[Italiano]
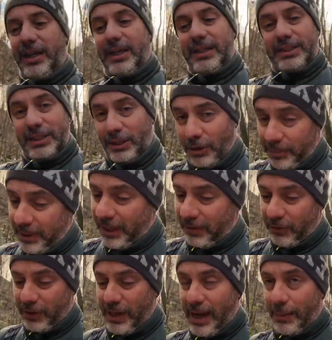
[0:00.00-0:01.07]
siccome
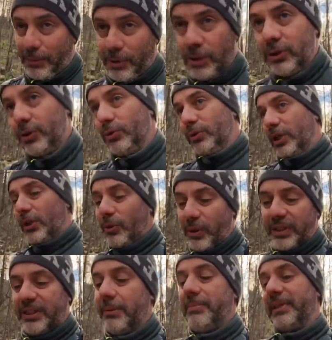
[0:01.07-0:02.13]
lavoriamo tutte e due
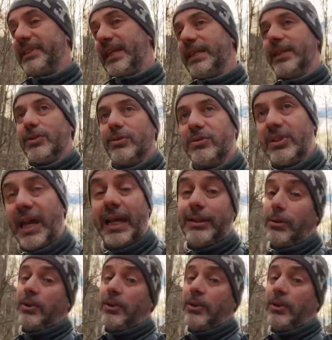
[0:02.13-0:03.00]
sempre 7 su 7,